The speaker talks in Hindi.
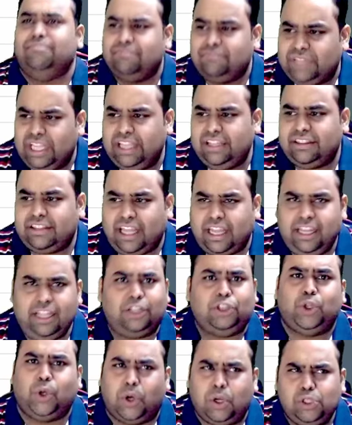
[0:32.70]
तीन तारीख
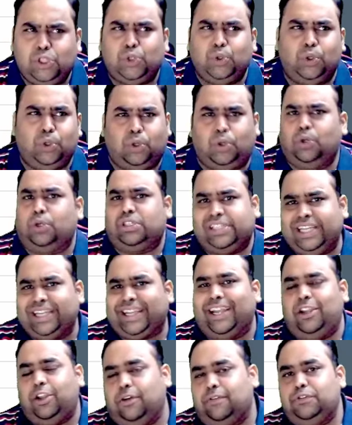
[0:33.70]
दो जून को
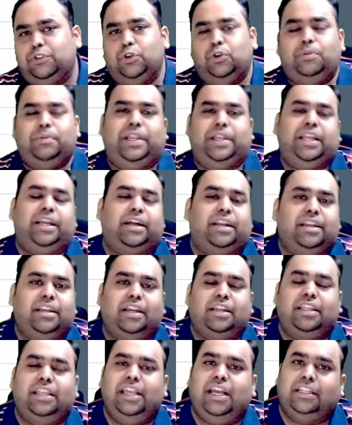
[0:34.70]
सेकेंड ऑफ जून मैंने
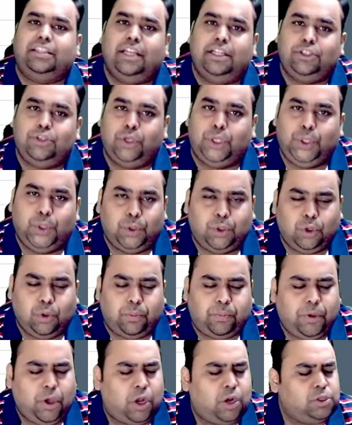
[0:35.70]
कंडक्ट किया था जो यूट्यूब
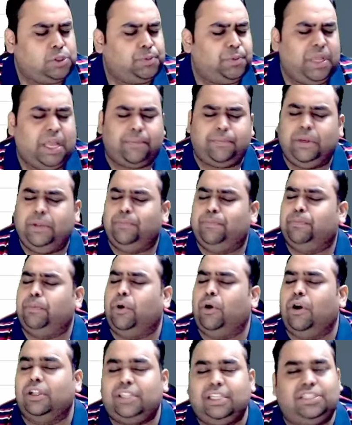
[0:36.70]
पे और उसमें आपने
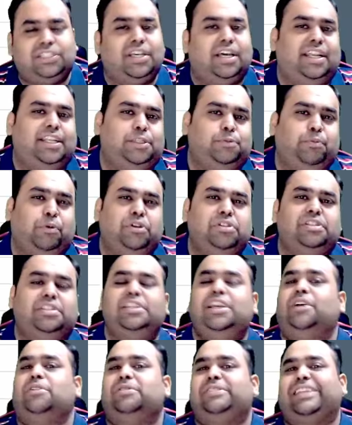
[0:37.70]
बहुत अच्छा रिस्पॉन्स
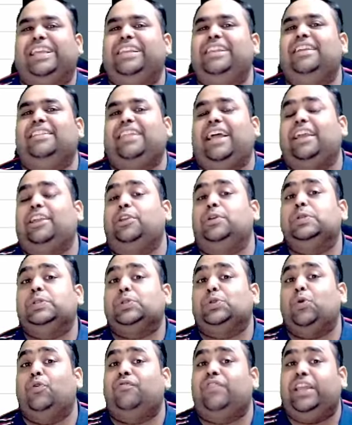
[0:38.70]
दिया उसके लिए थैंक यू
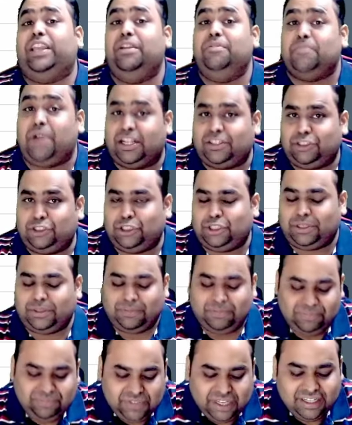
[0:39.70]
सो वेरी मच
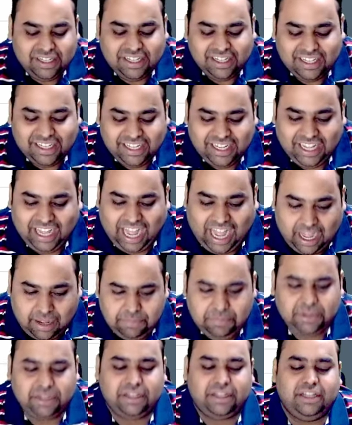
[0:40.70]

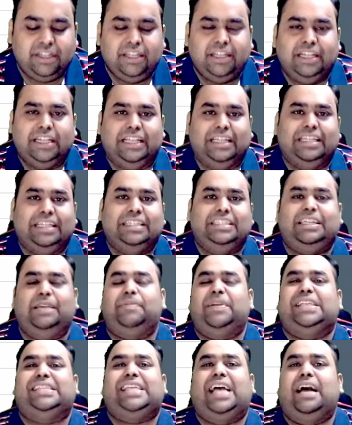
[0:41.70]
अब जब
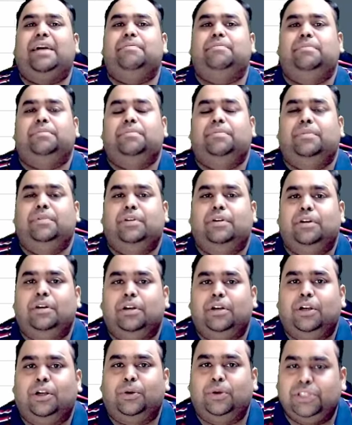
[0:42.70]
एग्जाम
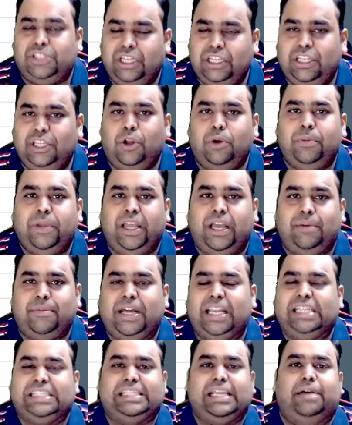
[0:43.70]
कुछ ही दिनों में
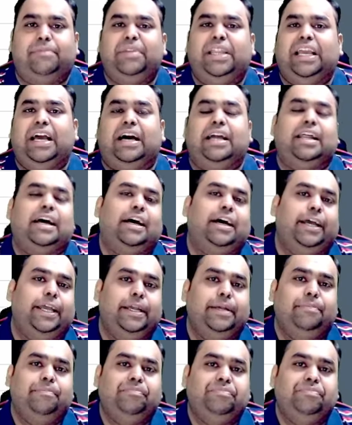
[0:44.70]
हमारे सामने आ रहा है